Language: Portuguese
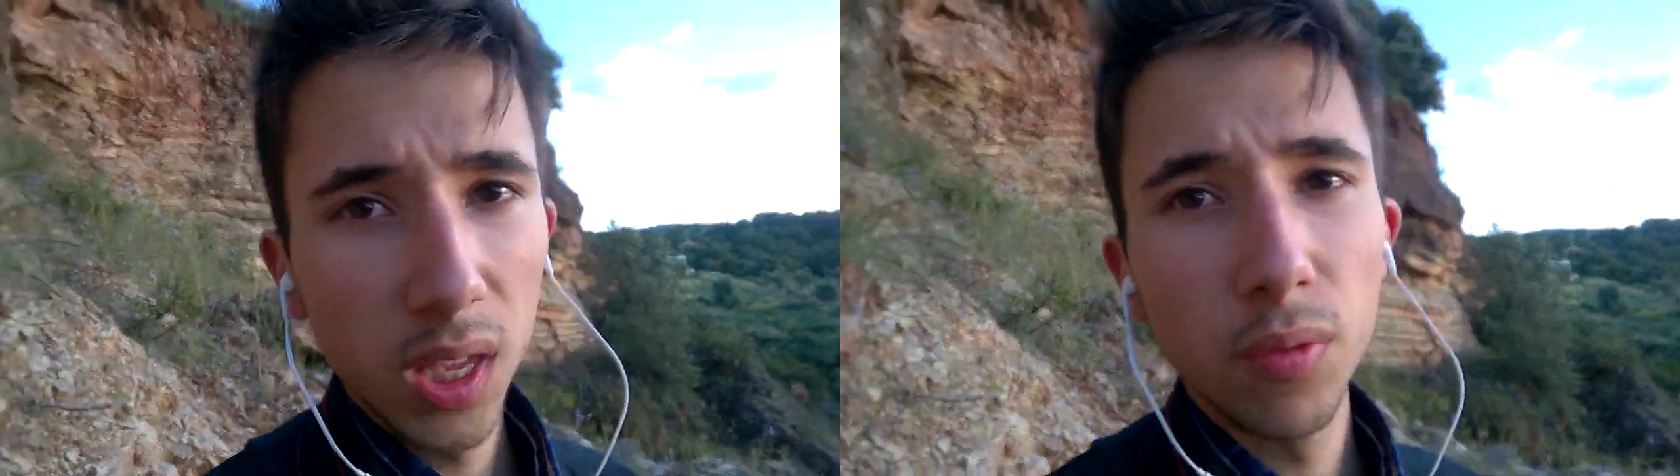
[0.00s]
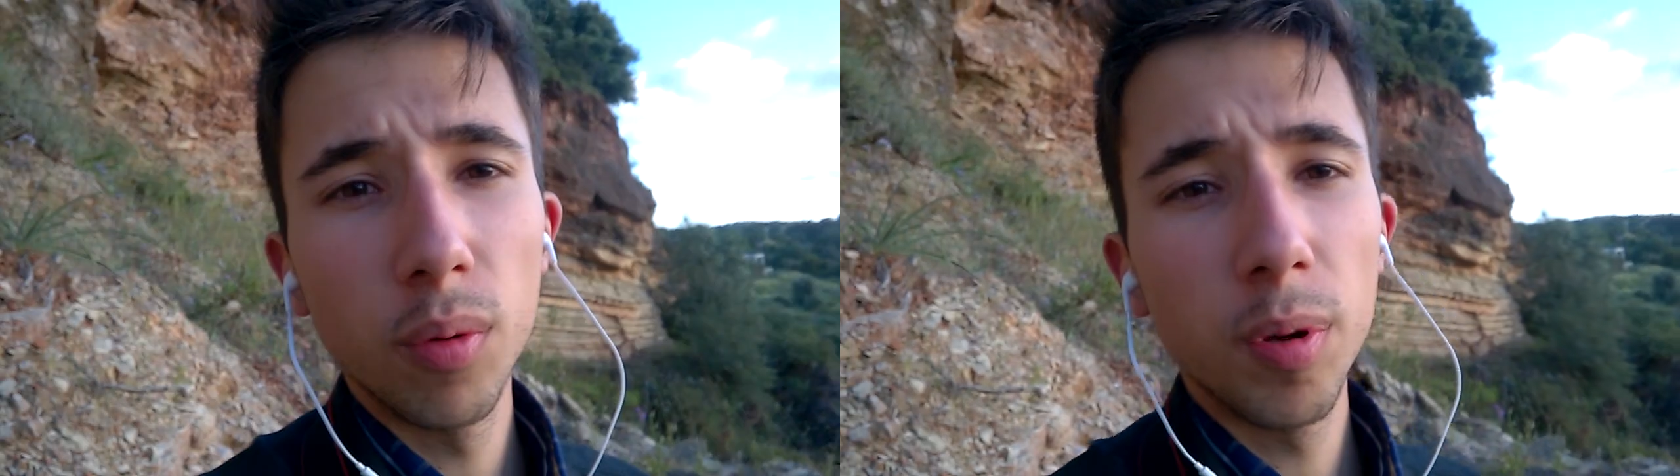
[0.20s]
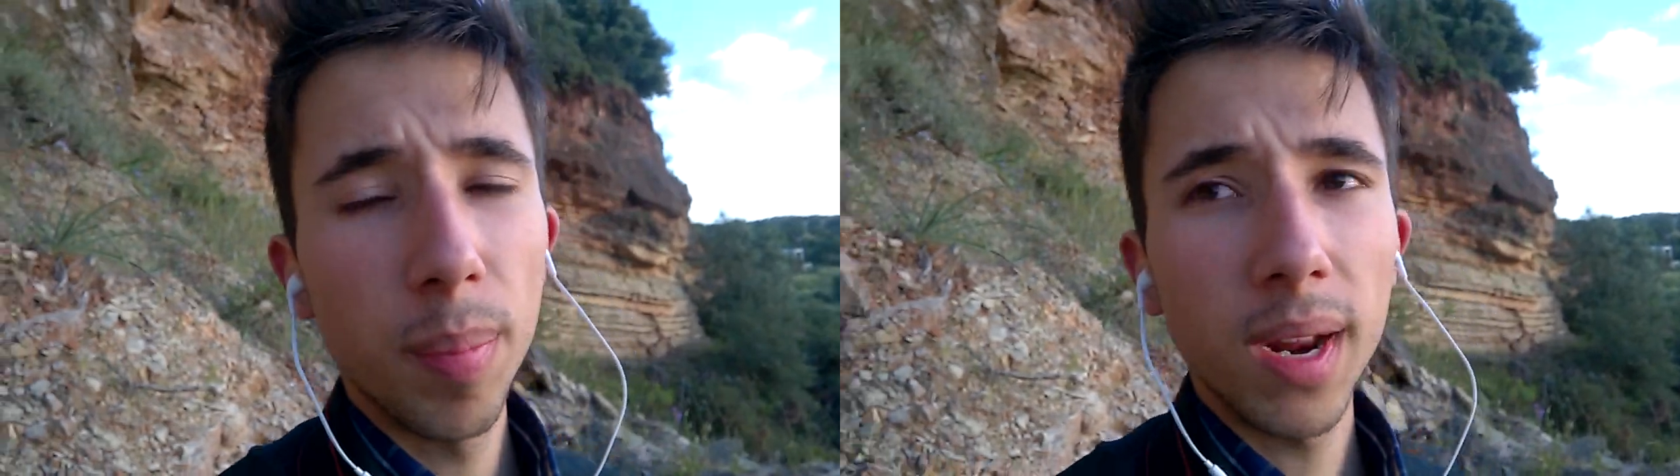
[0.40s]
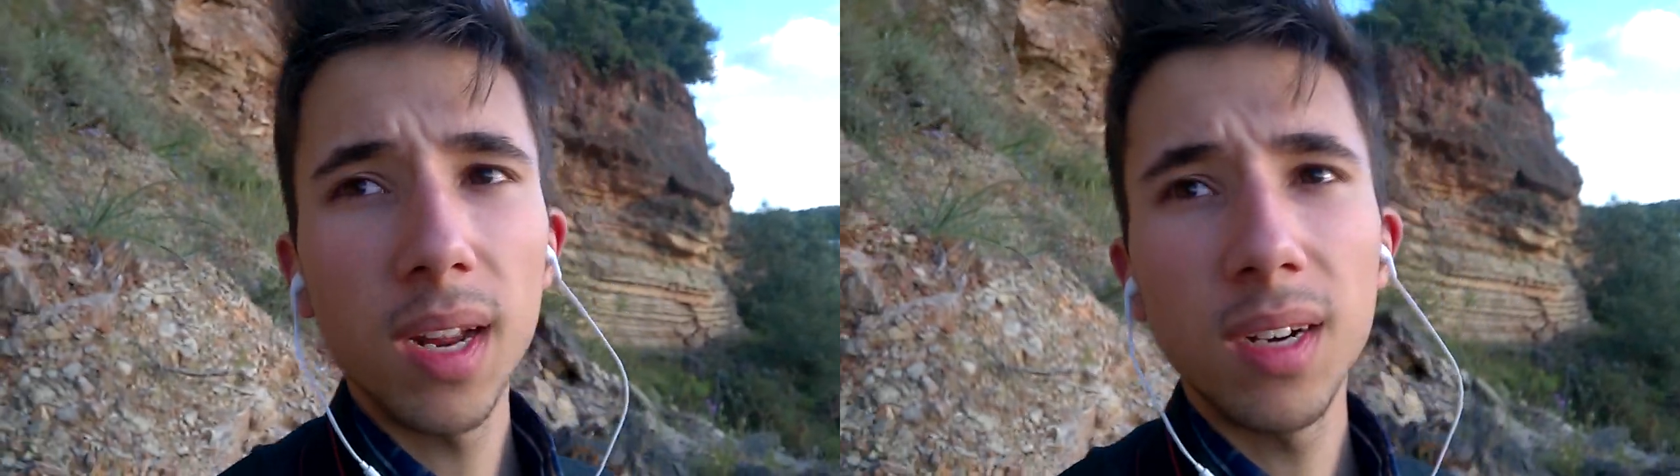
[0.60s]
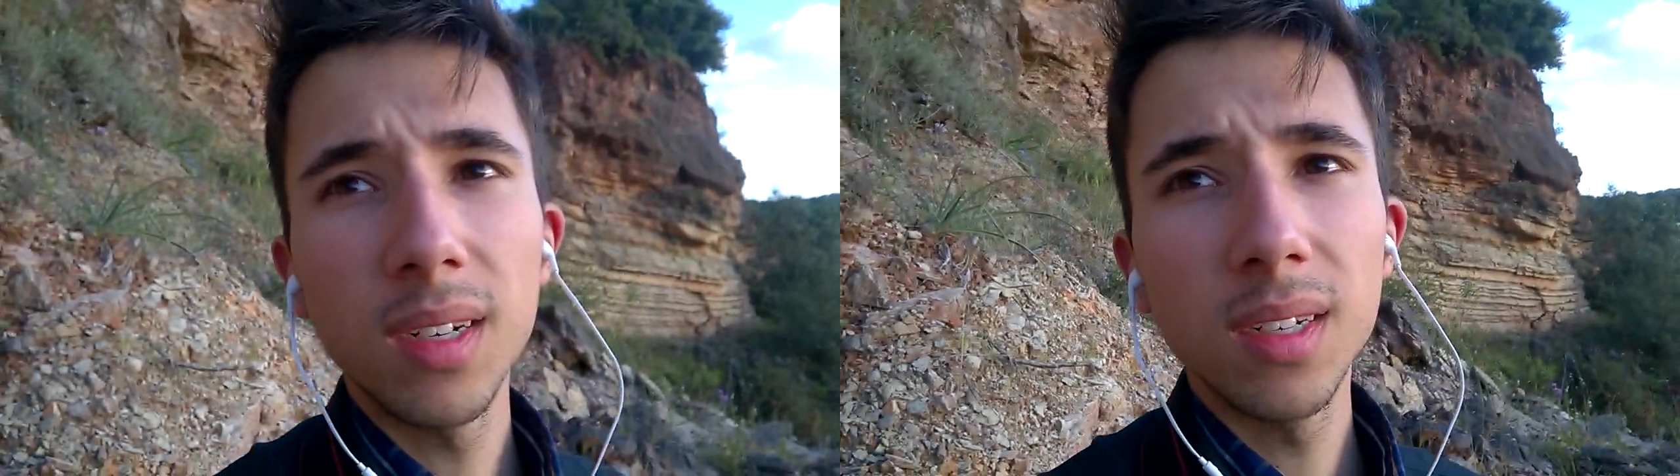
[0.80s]
e vou
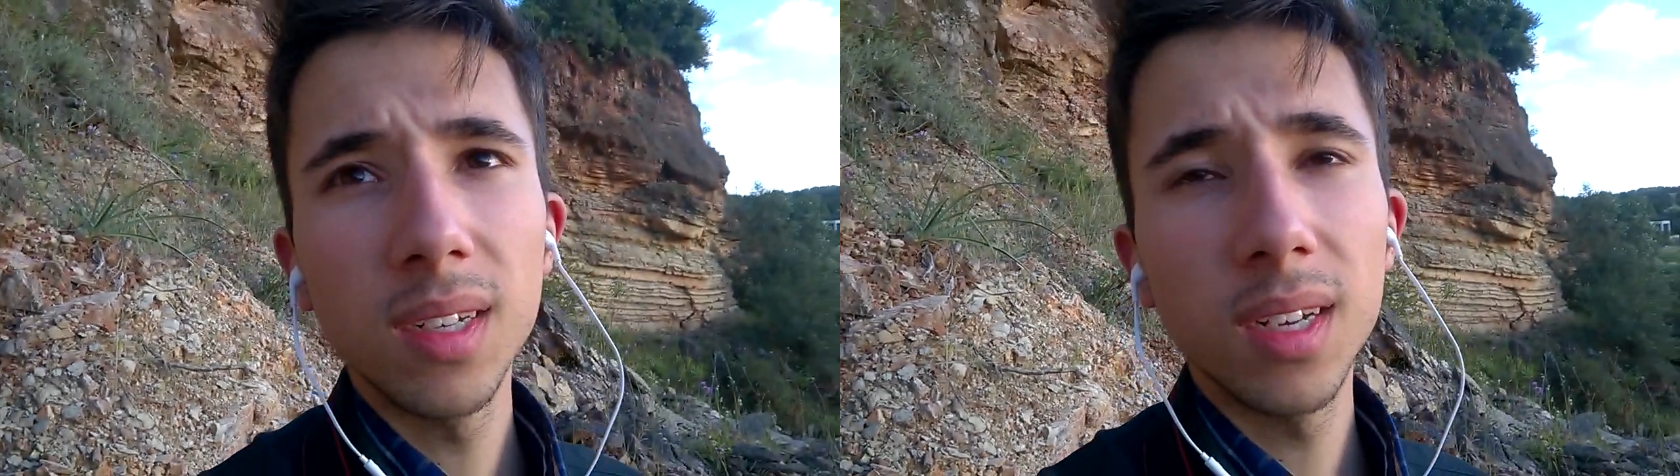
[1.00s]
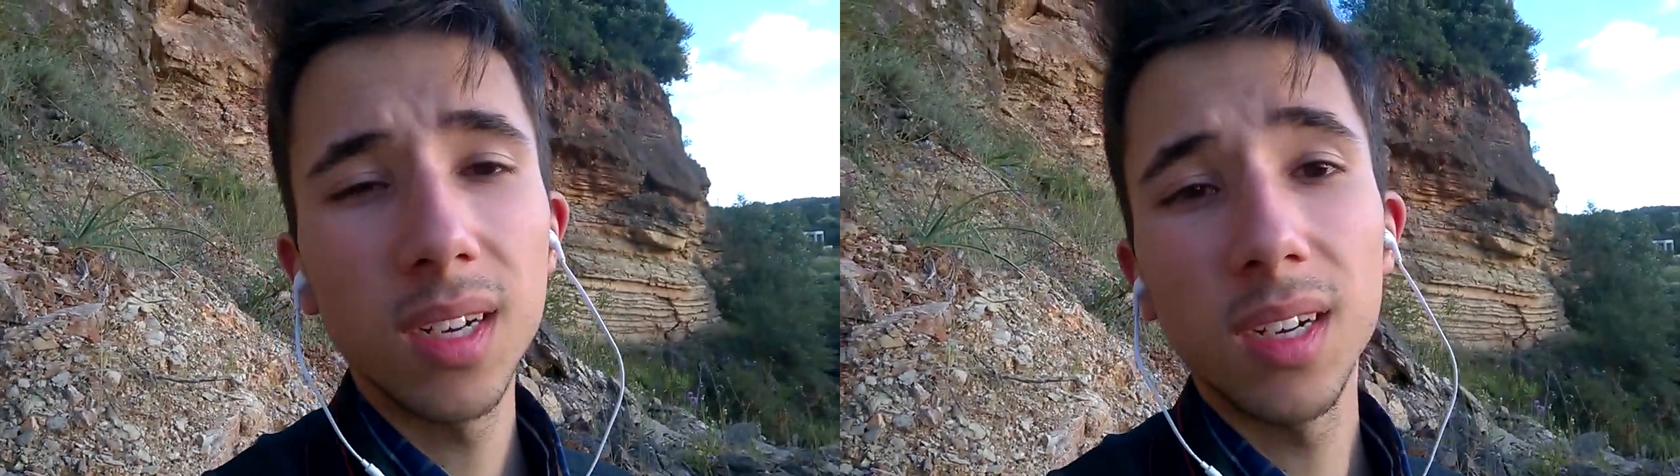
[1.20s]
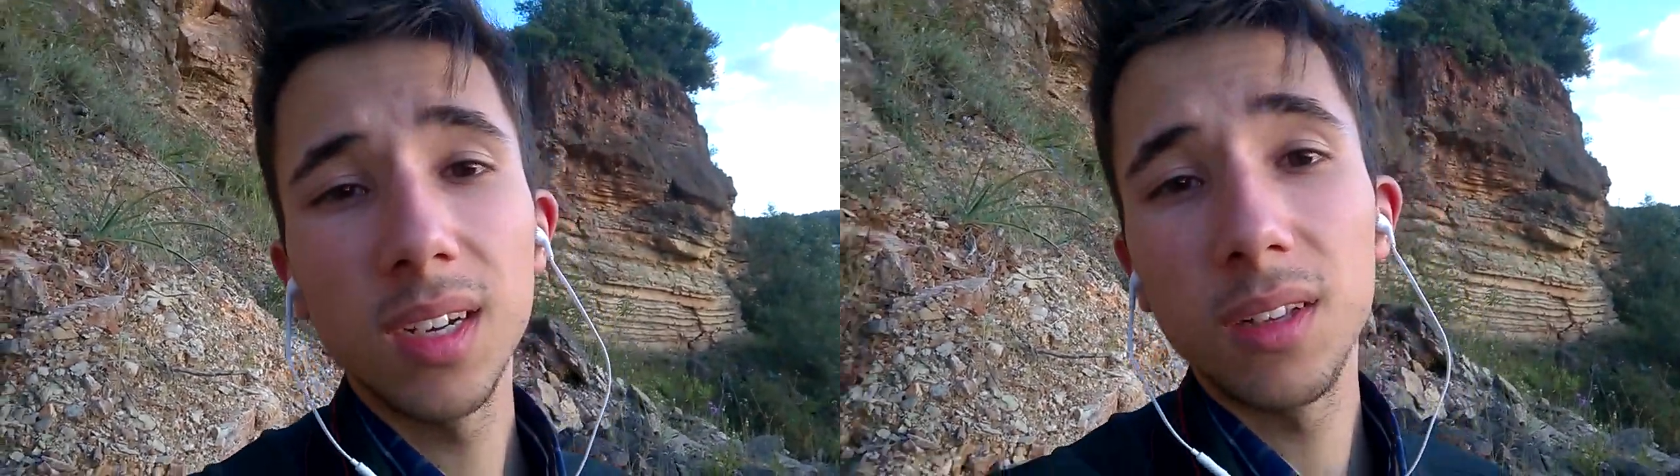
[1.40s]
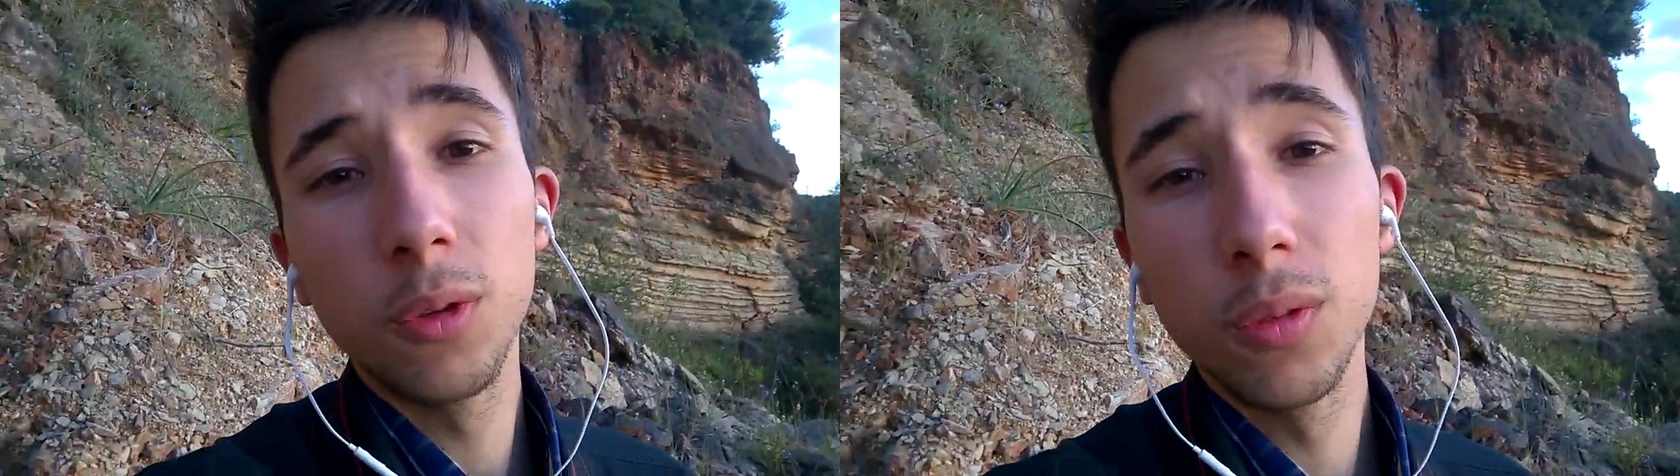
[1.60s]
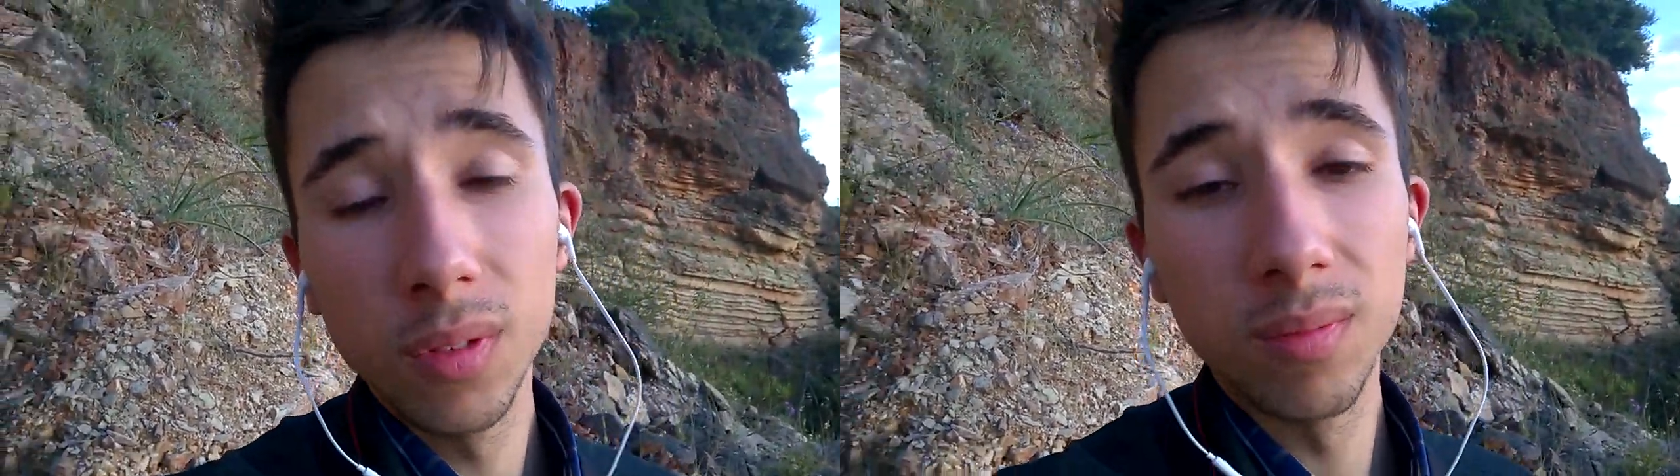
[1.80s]
preparar uh,
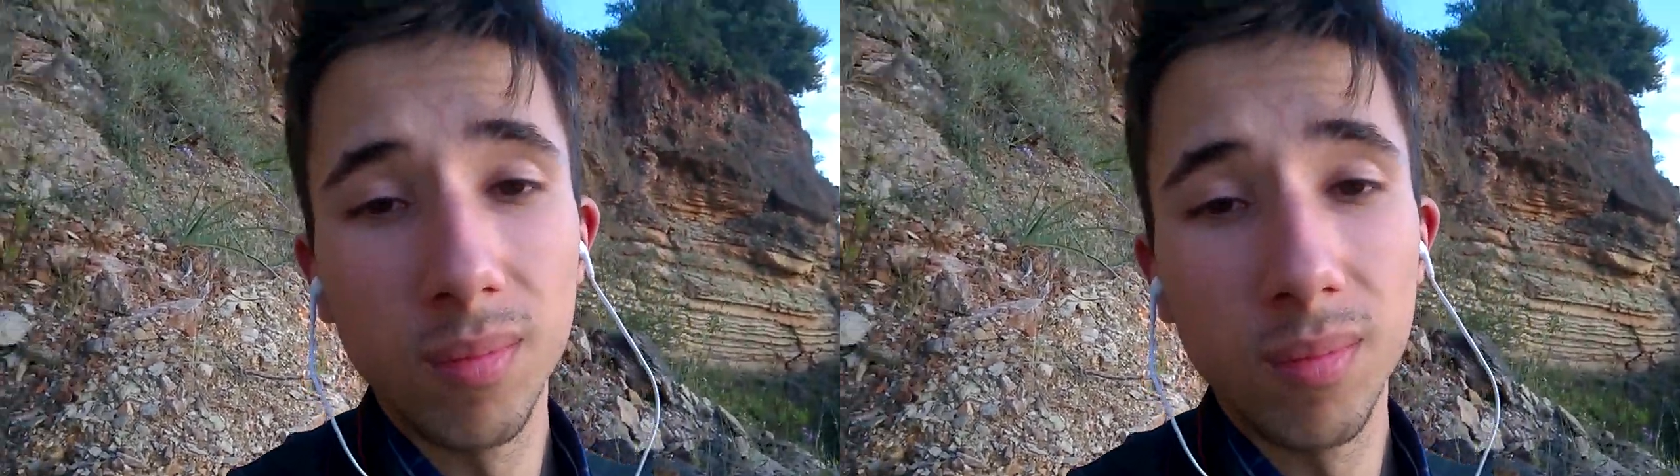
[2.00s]
tudo.